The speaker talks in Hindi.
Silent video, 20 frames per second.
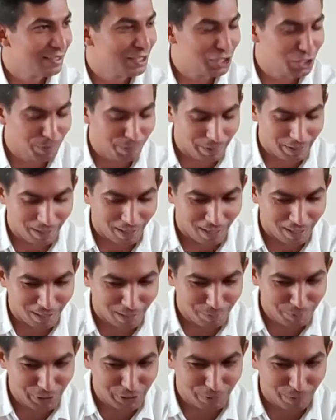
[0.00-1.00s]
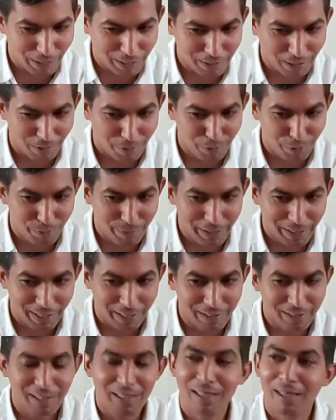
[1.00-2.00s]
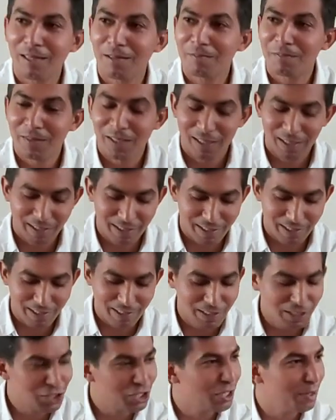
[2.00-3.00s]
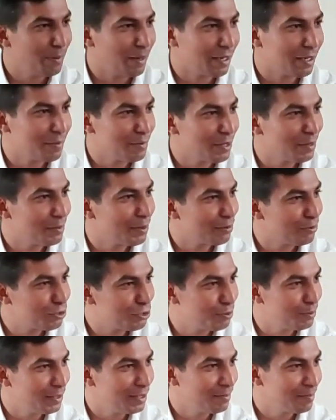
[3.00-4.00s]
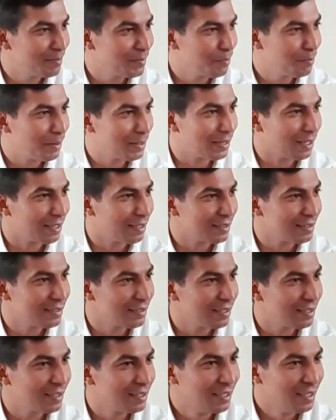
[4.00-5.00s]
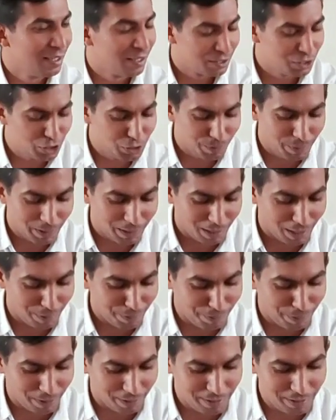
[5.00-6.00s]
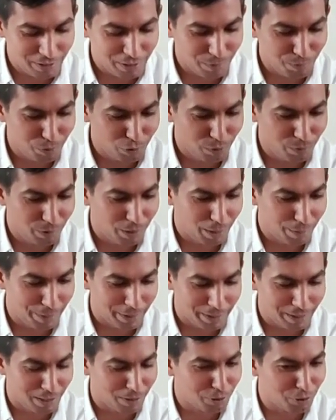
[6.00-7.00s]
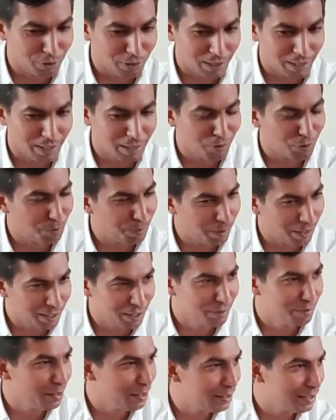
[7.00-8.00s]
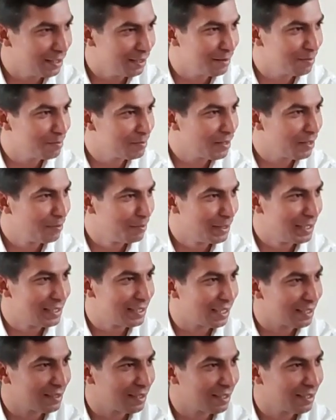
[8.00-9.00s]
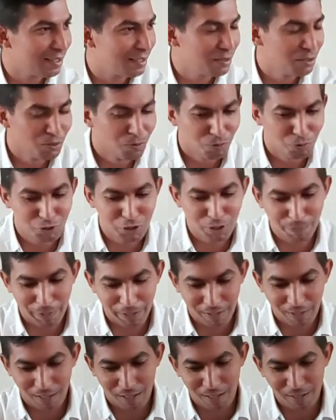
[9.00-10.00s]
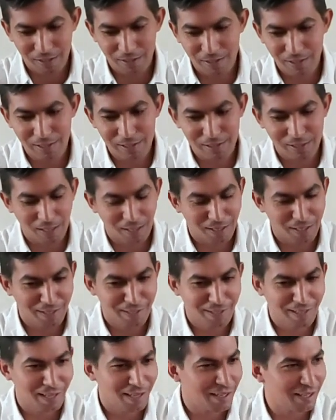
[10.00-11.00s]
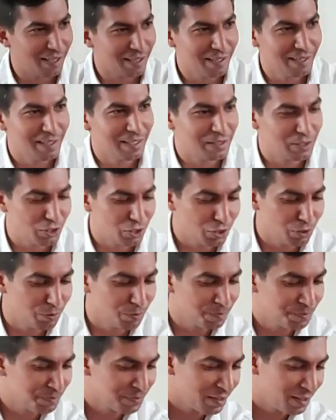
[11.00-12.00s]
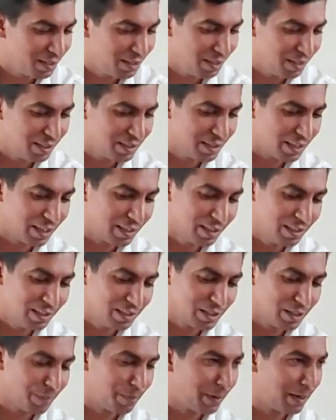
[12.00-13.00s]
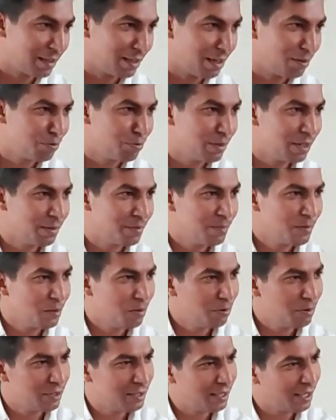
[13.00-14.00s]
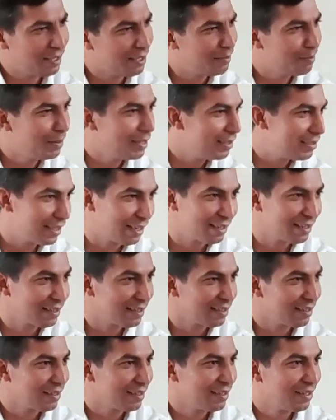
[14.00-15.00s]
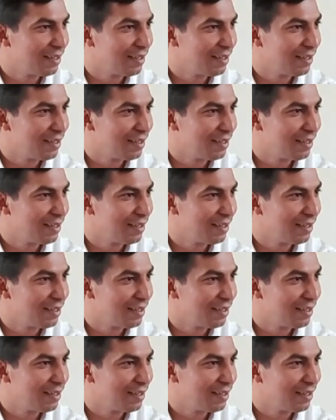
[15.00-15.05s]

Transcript: इसी प्रकार हम इस वातावरण में रहते हैं लेकिन इसके बारे में हमें कुछ भी पता नहीं है जिस प्रकार पानी से बुलबुला पैदा होता है और पानी में ही मिल जाता है उसी प्रकार इंसान या अन्य जीव यहीं से पैदा हुए और यहीं मिल जाएंगे